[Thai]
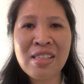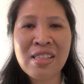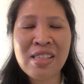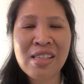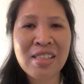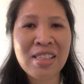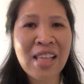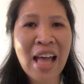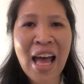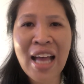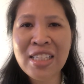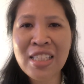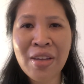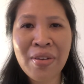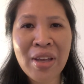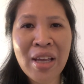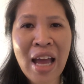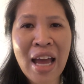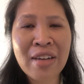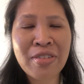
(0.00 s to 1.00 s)
ศึกษาใช้
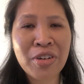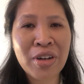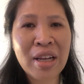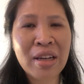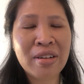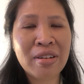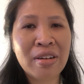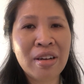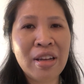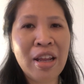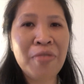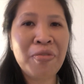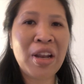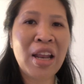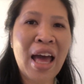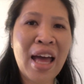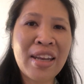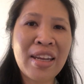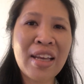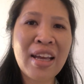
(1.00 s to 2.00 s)
เวลาการเรียนใช้เว
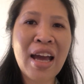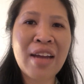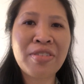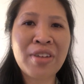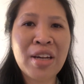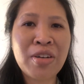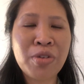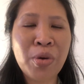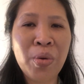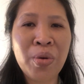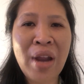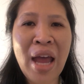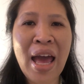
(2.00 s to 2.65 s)
ลาในการเรียนรู้